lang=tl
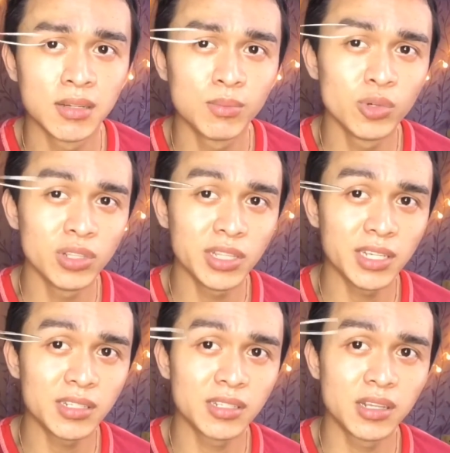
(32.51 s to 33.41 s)

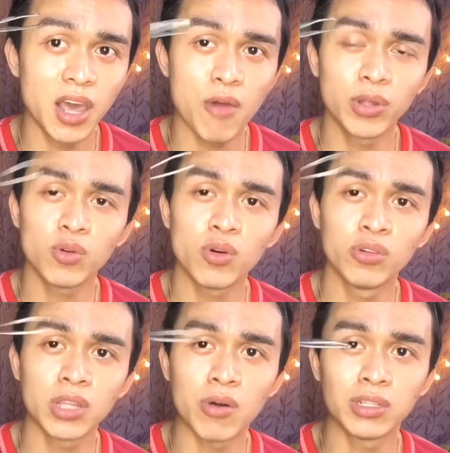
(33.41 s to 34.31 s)
Buntis. Ewan ko kung
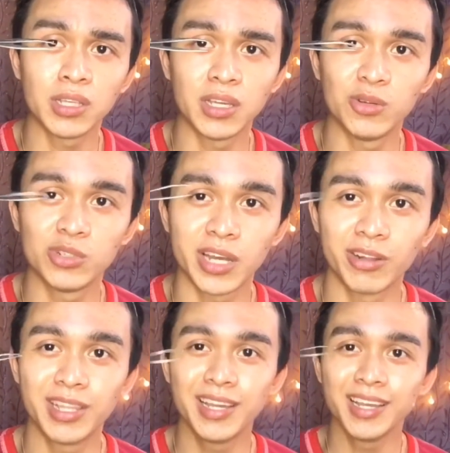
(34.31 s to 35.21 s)
anong tawag sa inyo.
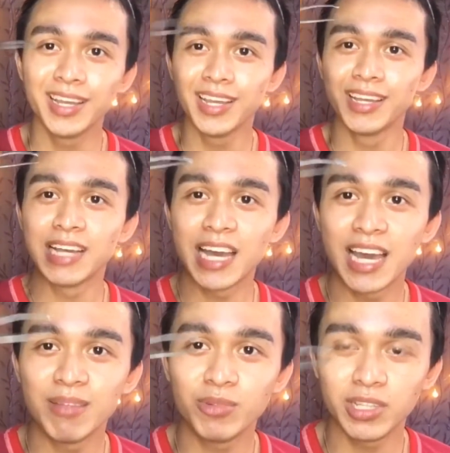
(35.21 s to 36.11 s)
Charot.
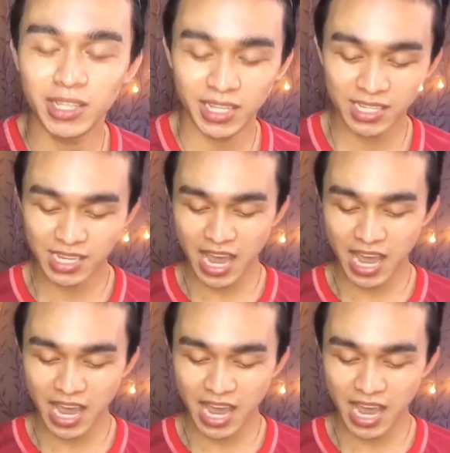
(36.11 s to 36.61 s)
Ayan, buntis.